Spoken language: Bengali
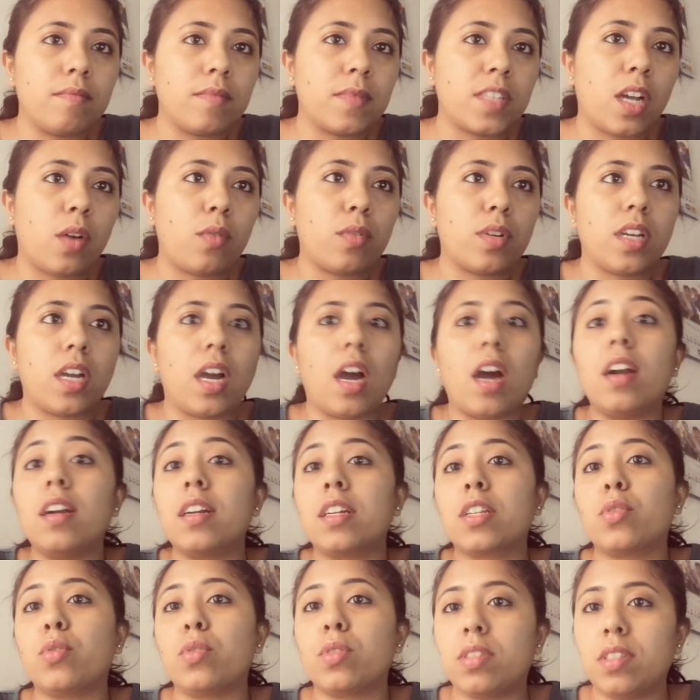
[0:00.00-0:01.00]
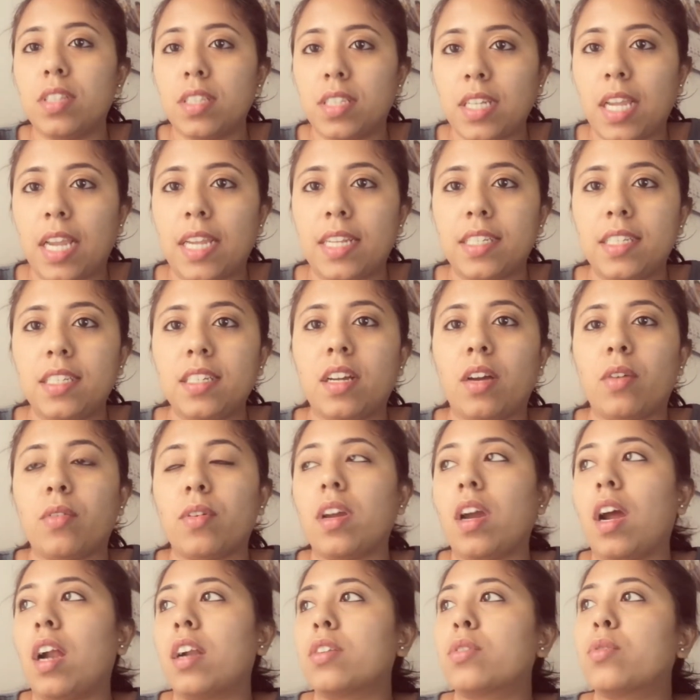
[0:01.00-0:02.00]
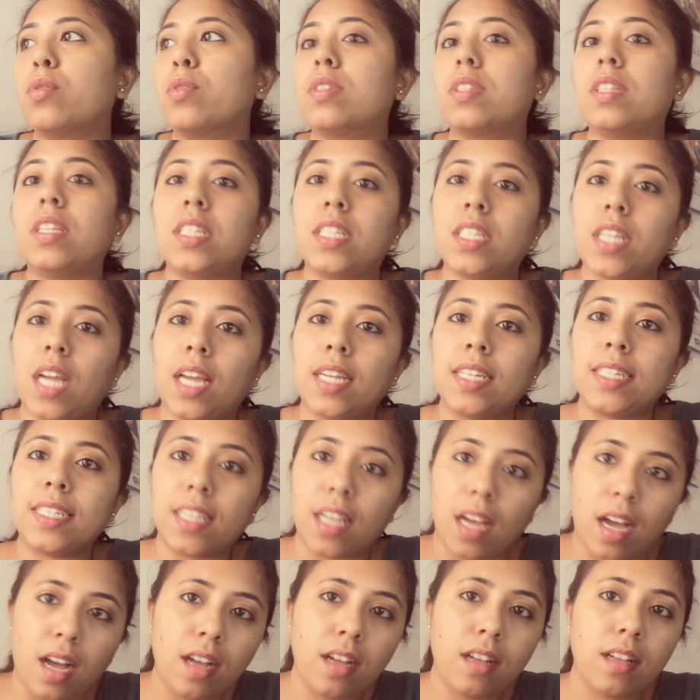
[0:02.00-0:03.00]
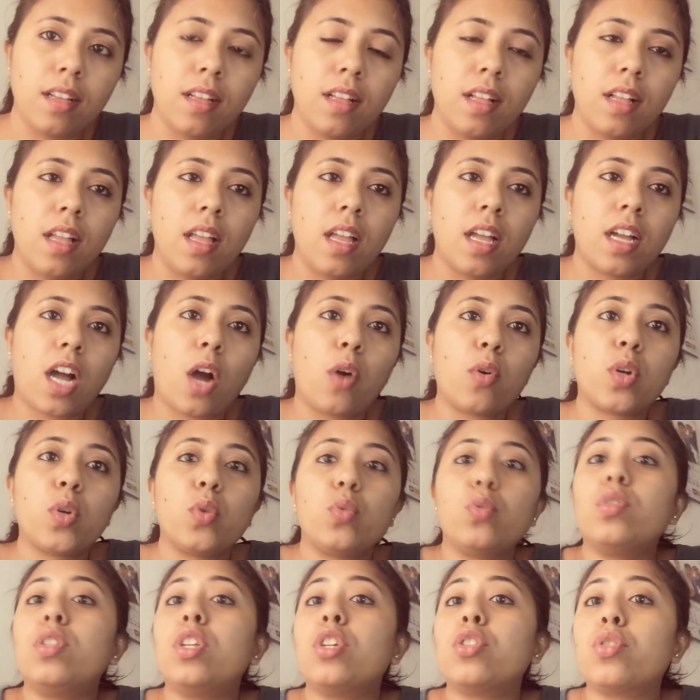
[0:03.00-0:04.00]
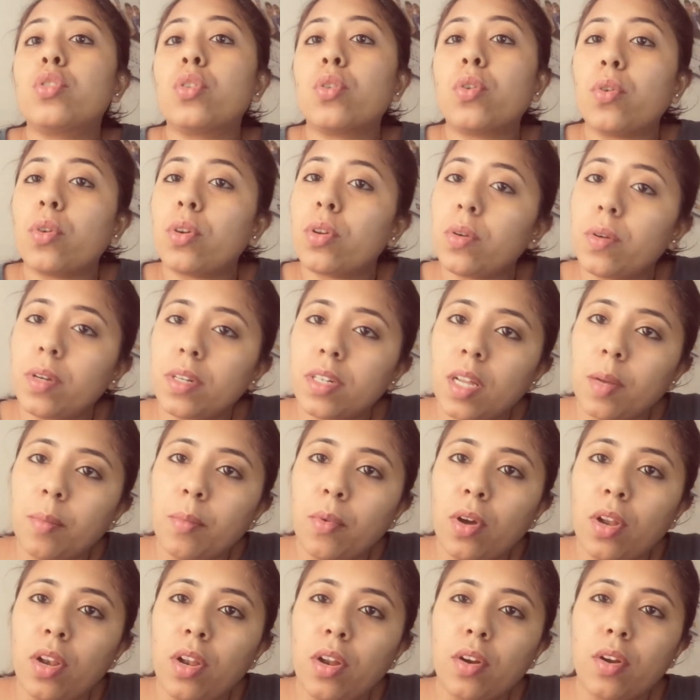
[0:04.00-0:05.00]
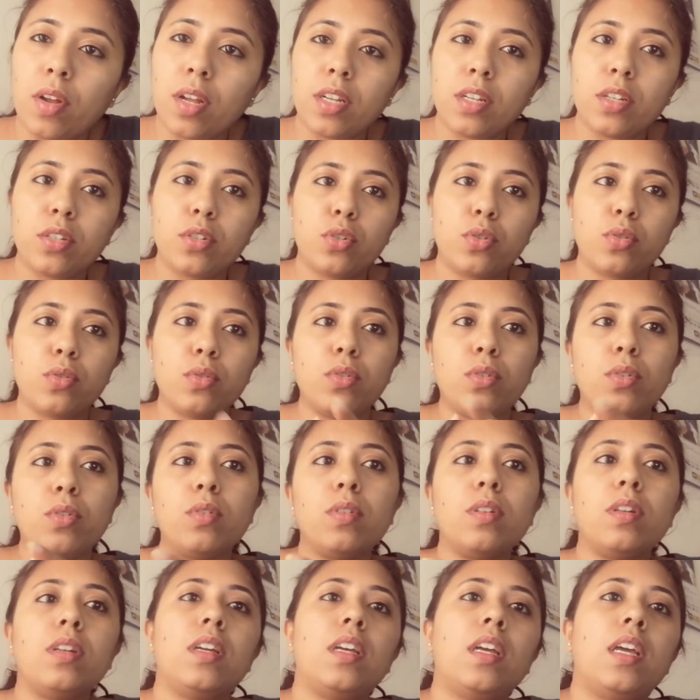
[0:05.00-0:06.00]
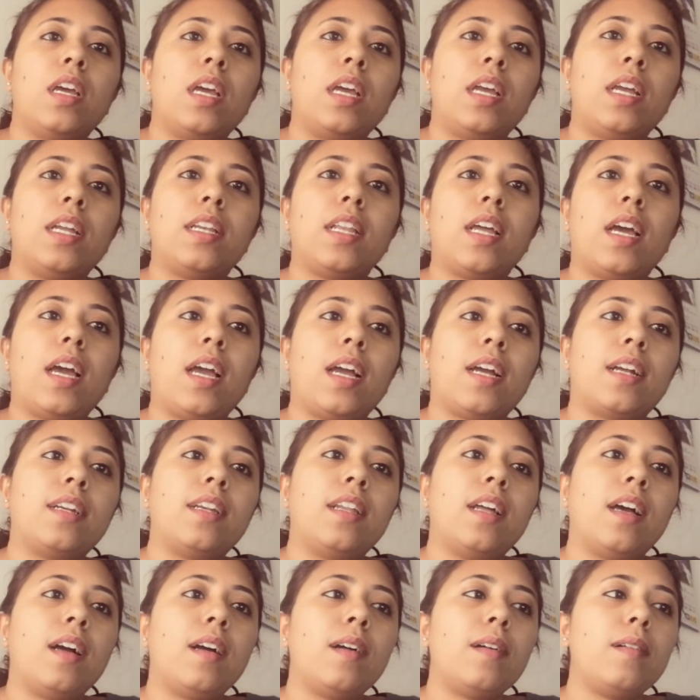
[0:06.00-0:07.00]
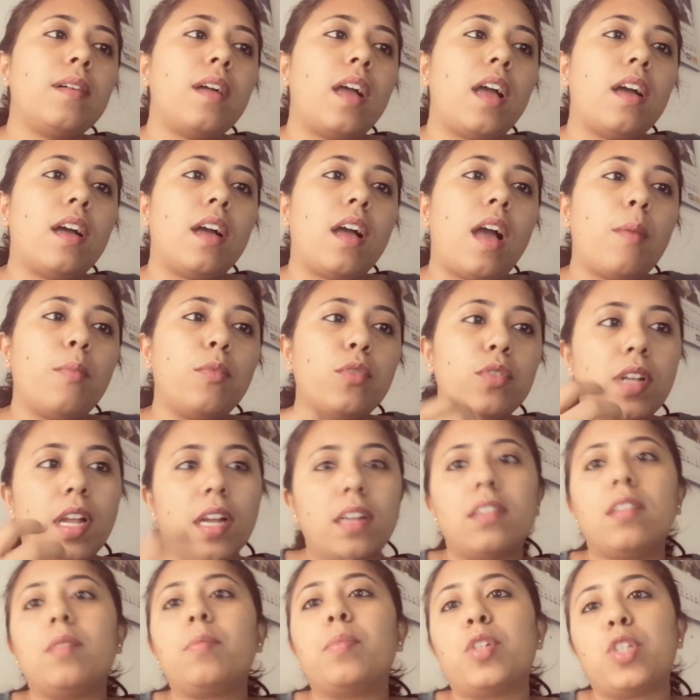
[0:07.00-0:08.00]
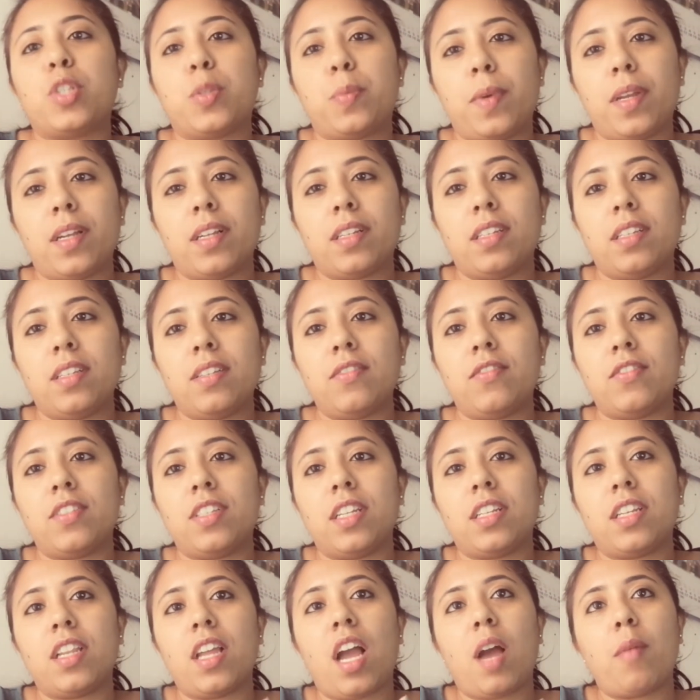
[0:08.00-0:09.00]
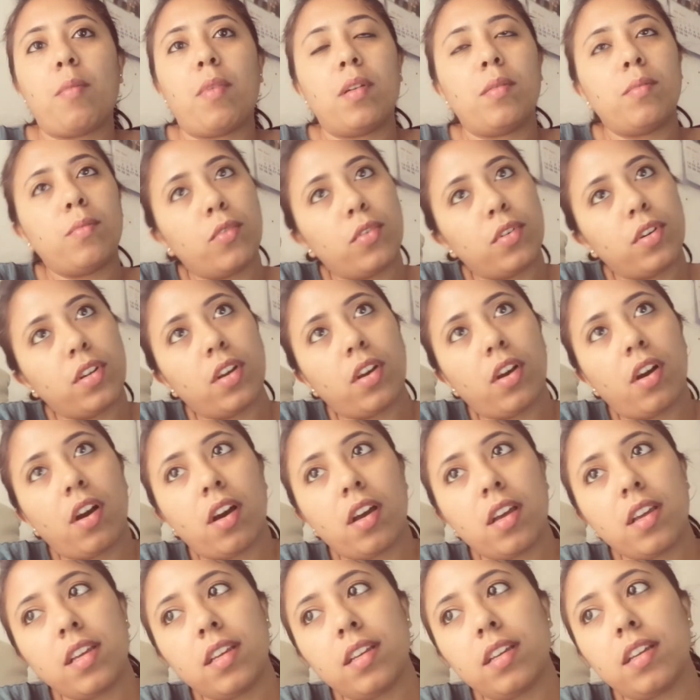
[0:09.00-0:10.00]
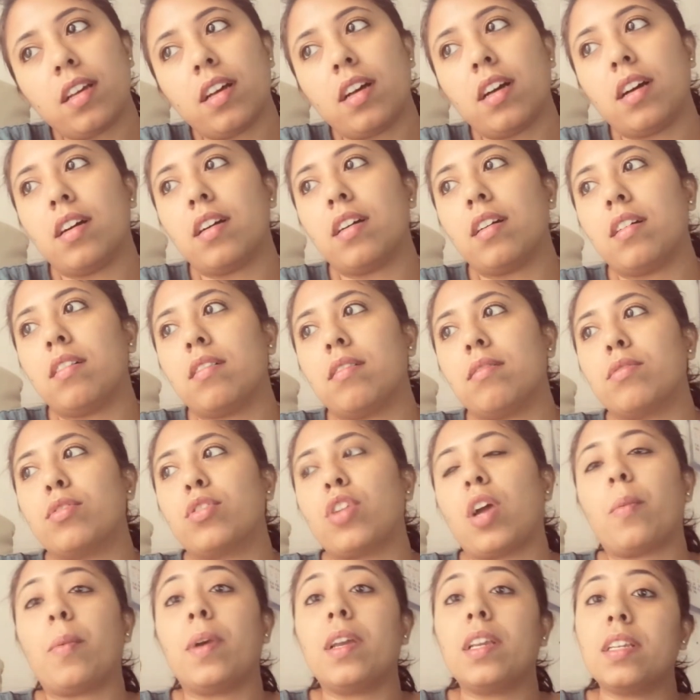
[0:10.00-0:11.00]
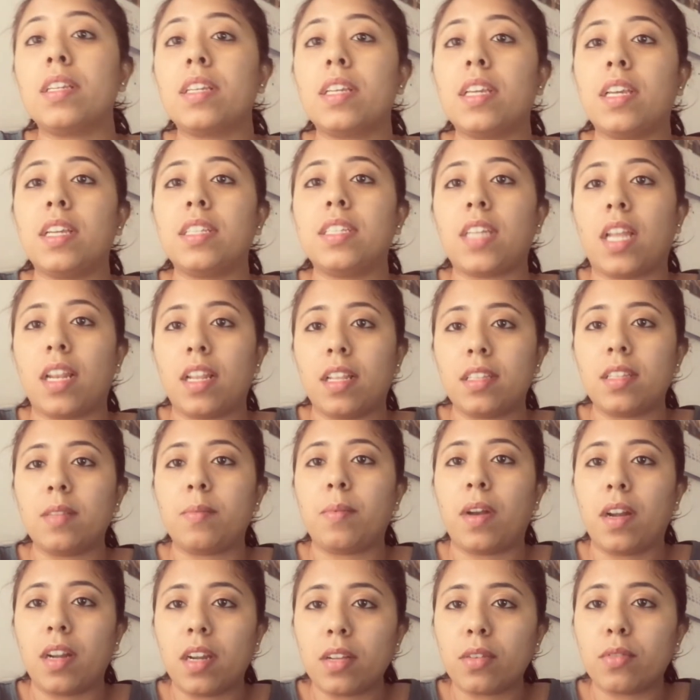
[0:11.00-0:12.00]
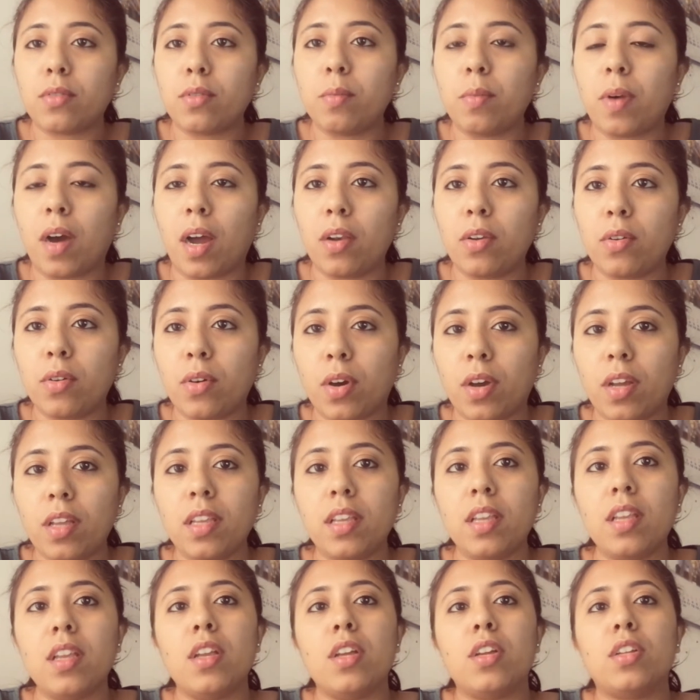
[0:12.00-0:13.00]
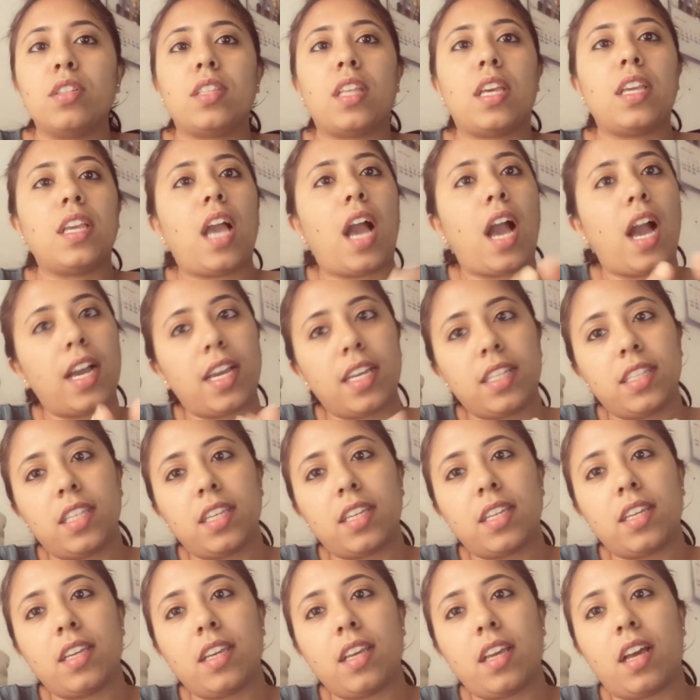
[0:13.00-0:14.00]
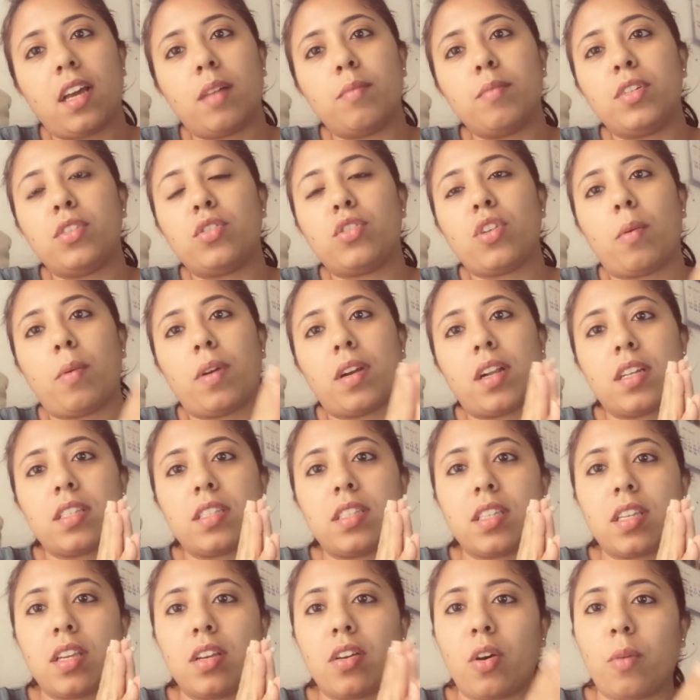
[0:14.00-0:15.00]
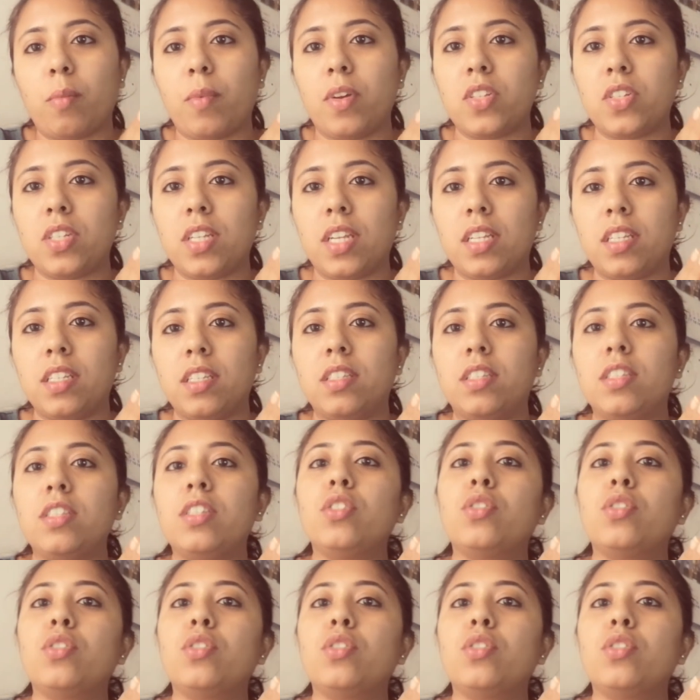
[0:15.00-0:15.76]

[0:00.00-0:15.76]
কাউকে হার্ট করতে চাইনি কাউকে হার্ট করতে চাই না কাউকে উদ্দেশ্য করেও এটা বলা নয় শুধু এটা একটা এমন একটা পার্সপেক্টিভ যেটা আমার মনে হয় সবাইকে জানাতে পারলে খুব ভালো হয় তাই আগে থেকে আমি সবার কাছ থেকে ক্ষমা চেয়ে নিচ্ছি